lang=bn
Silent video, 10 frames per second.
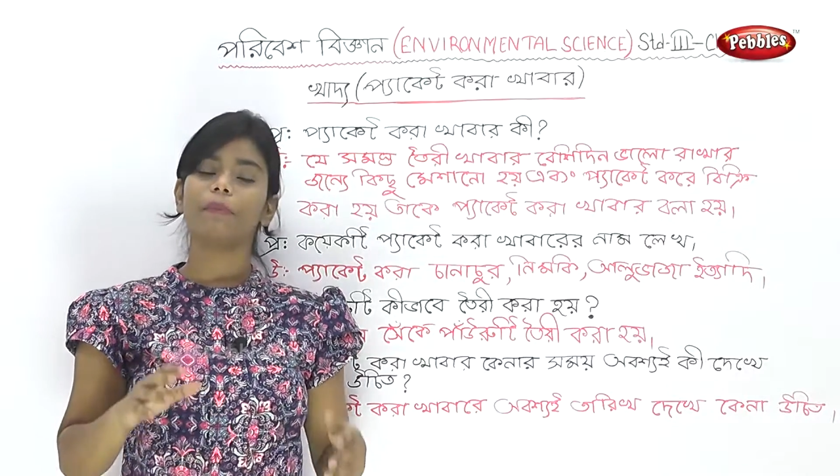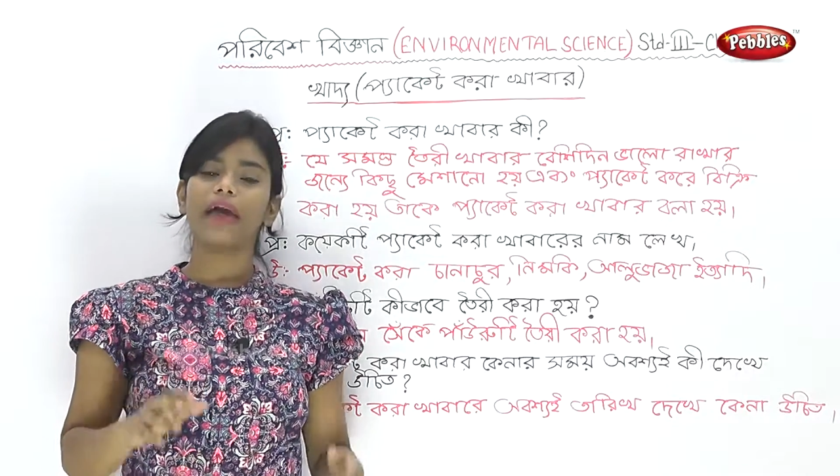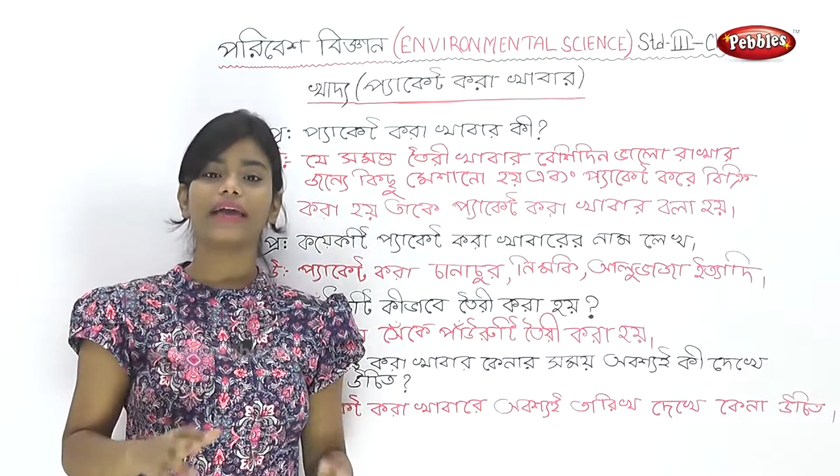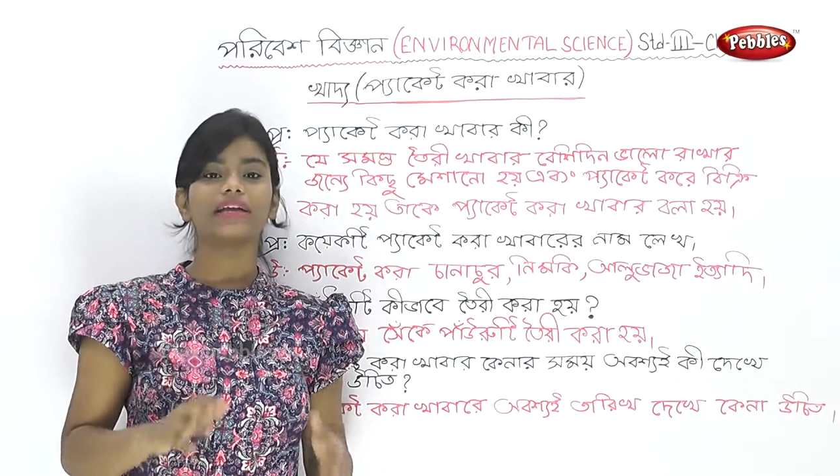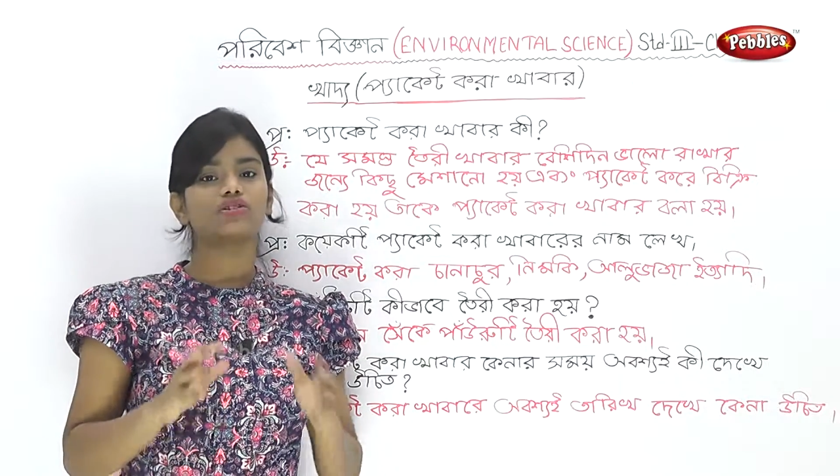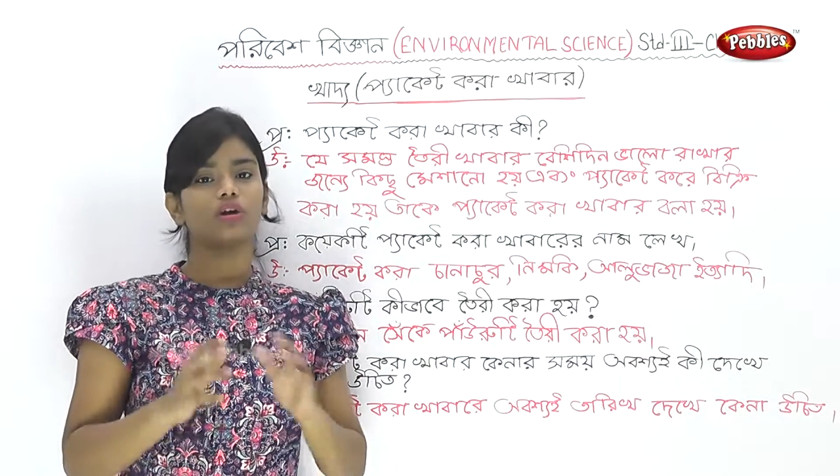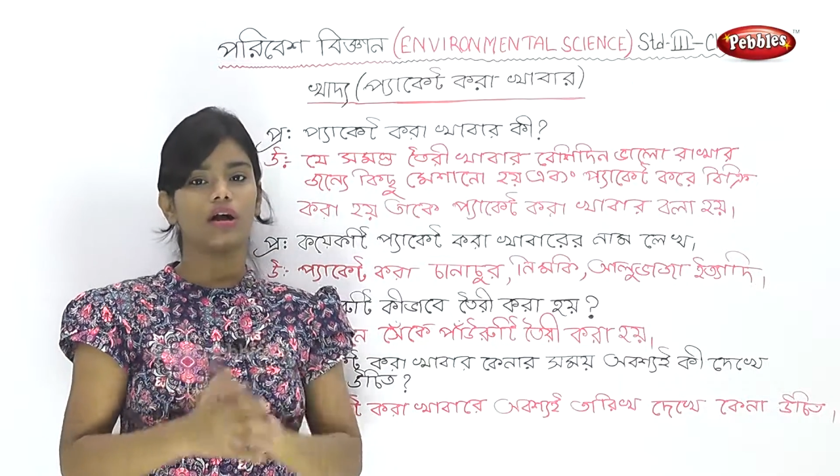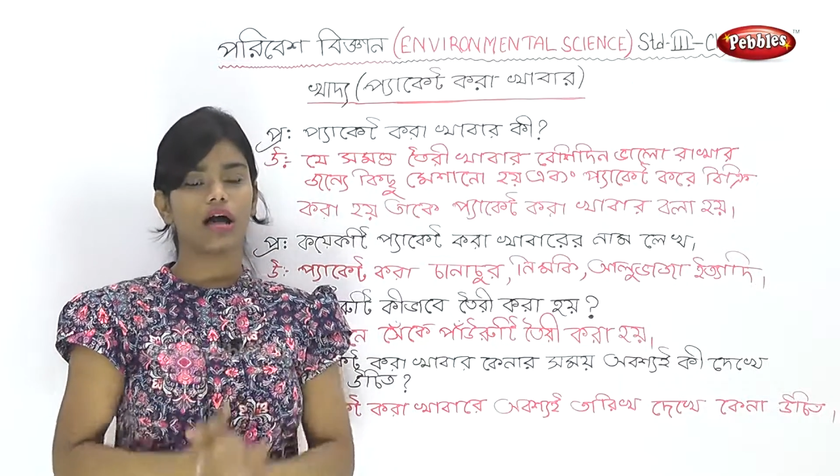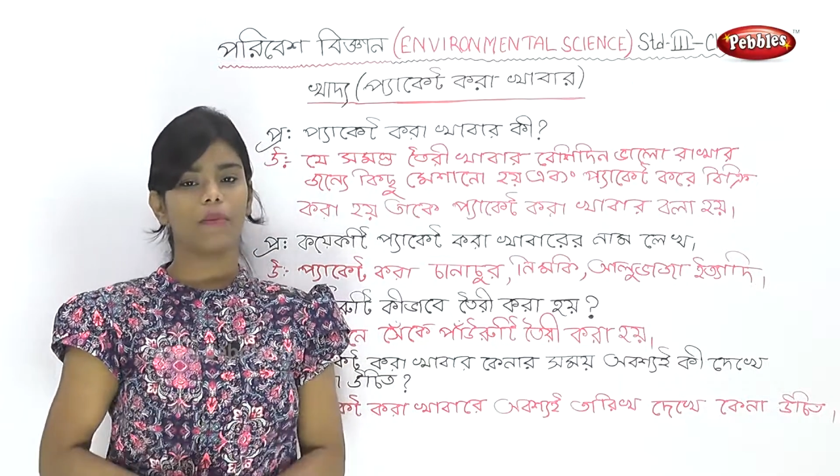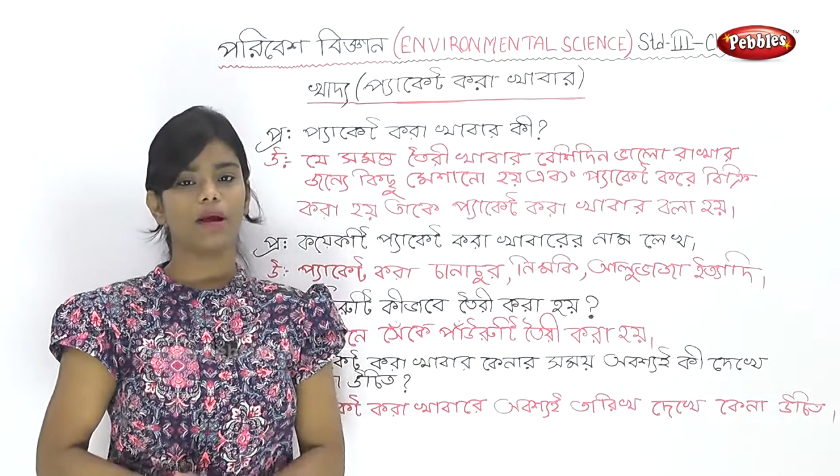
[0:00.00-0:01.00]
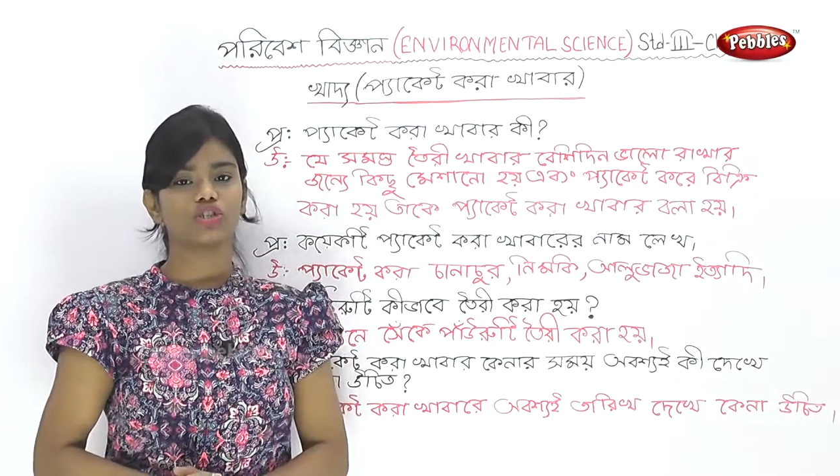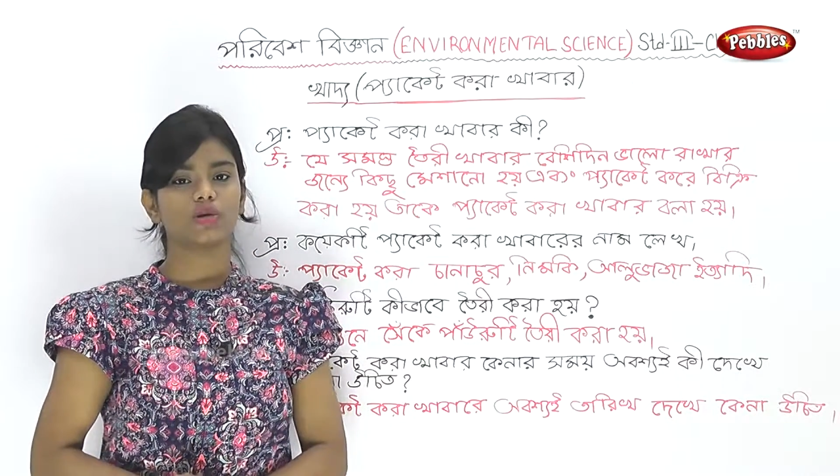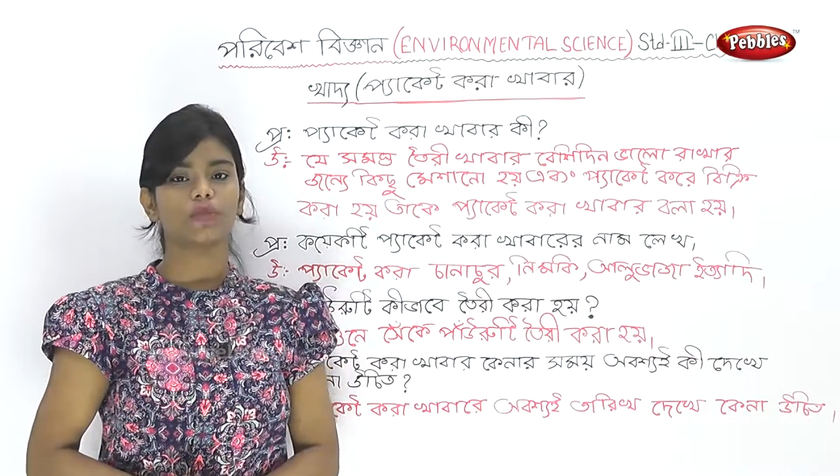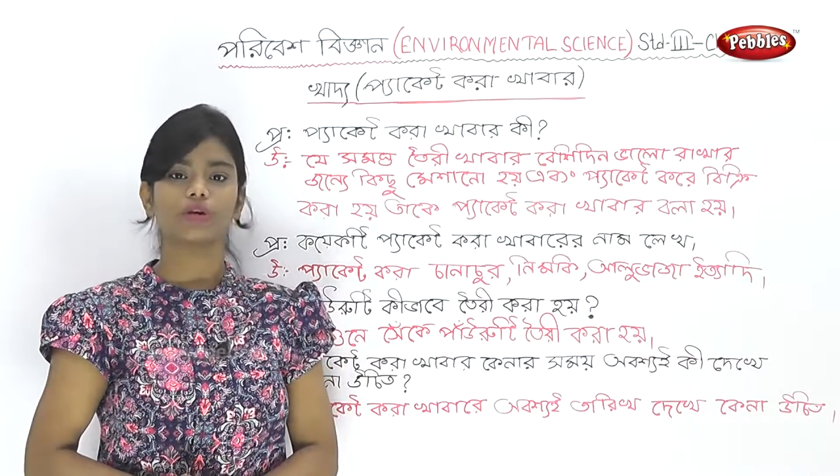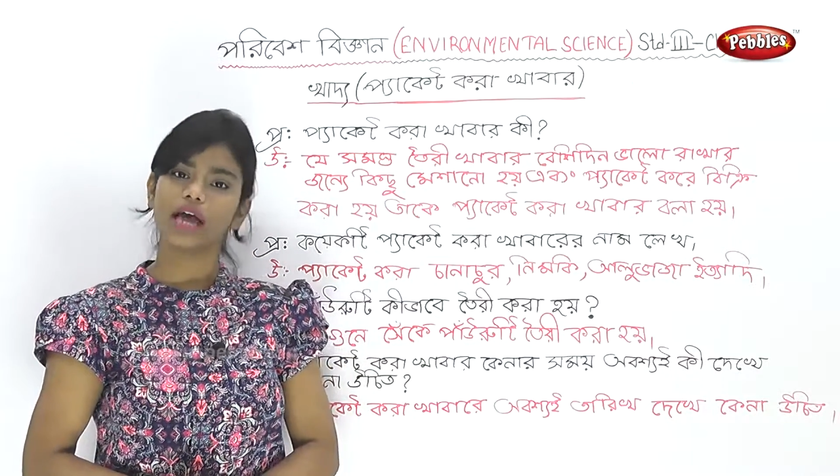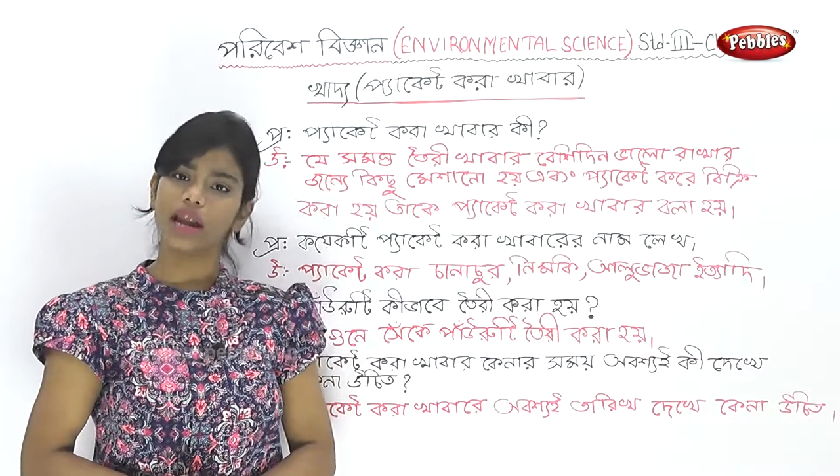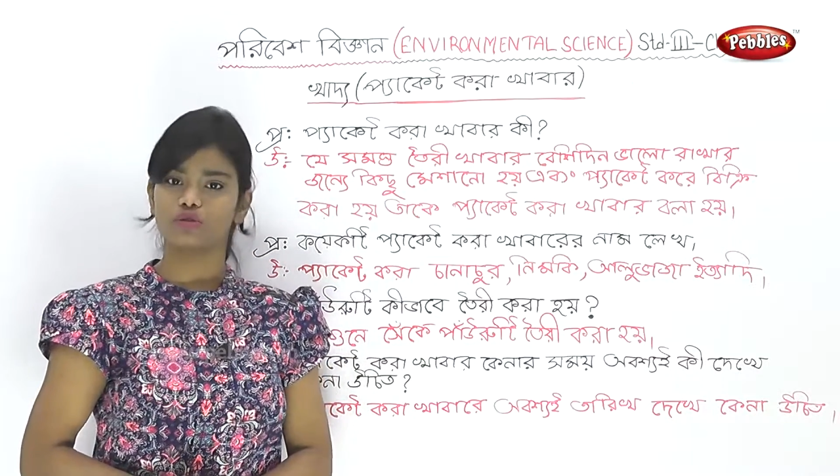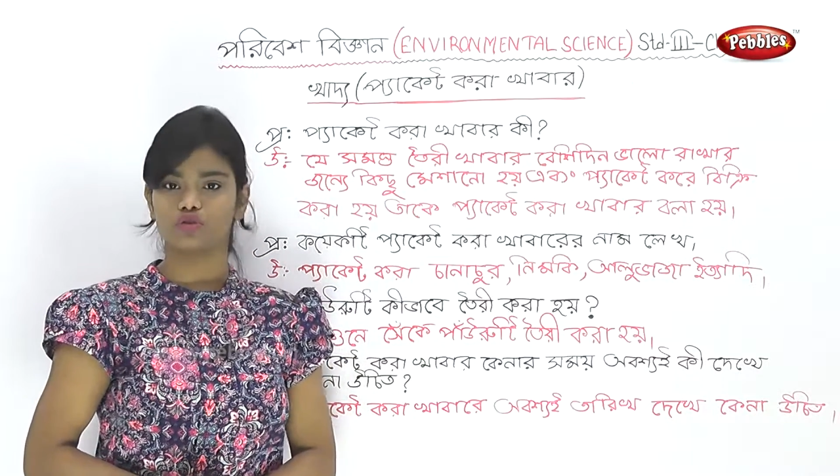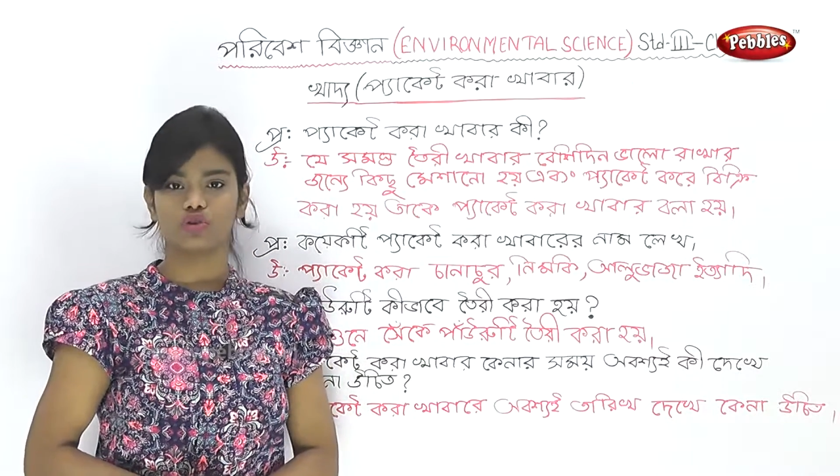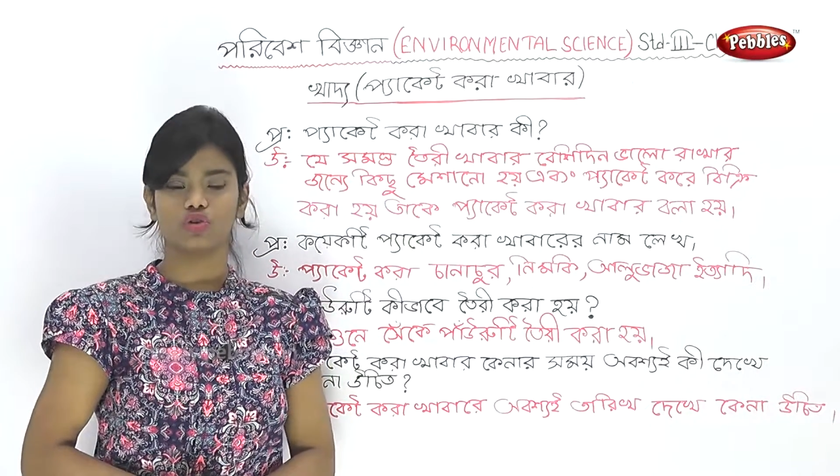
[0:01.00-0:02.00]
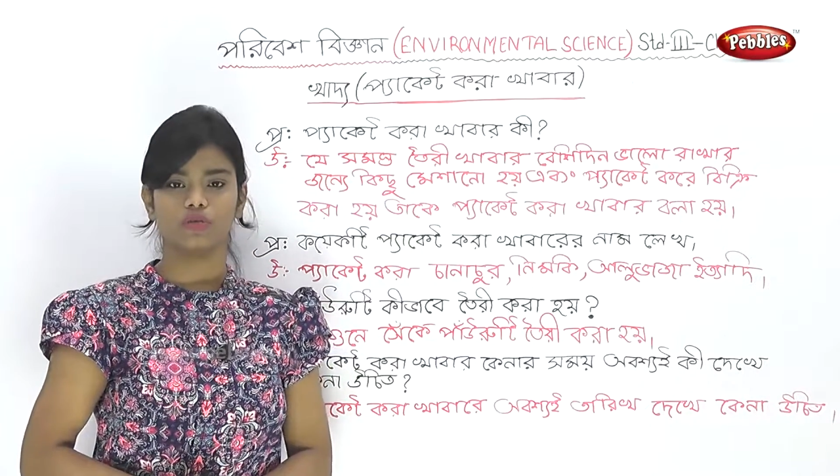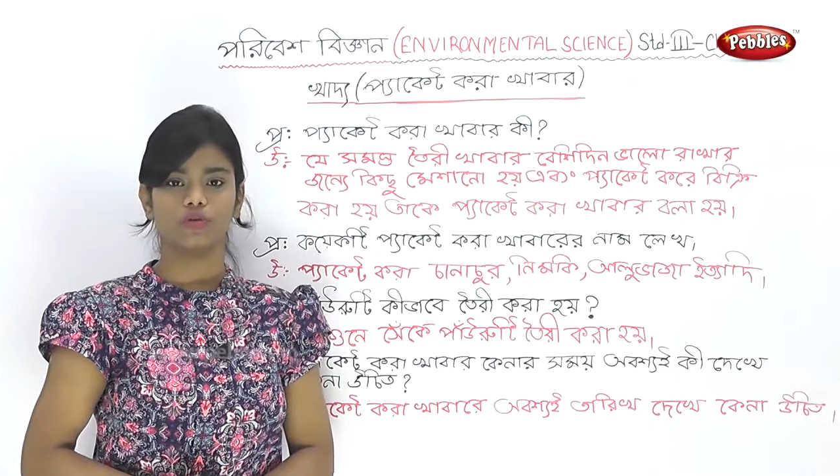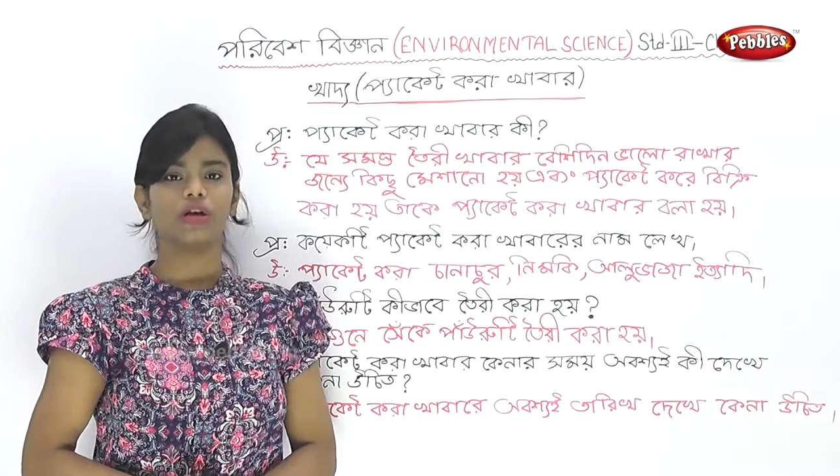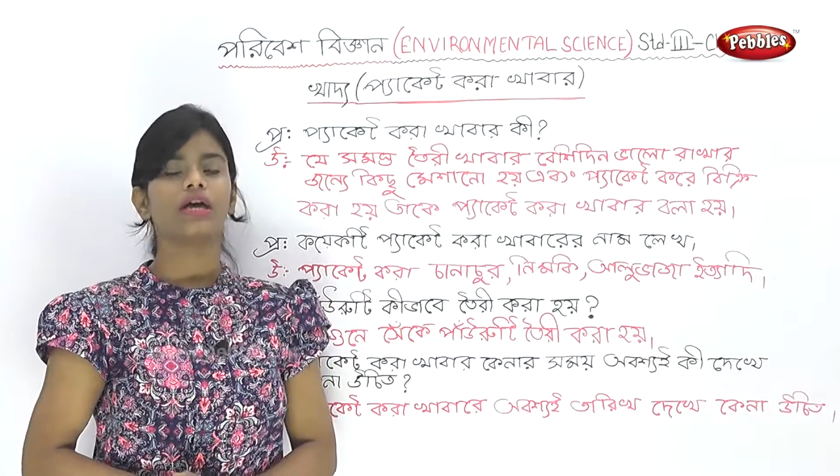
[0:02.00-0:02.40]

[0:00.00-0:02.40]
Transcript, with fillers: প্যাকেট করা খাবার সম্পর্কে আলোচনা করব।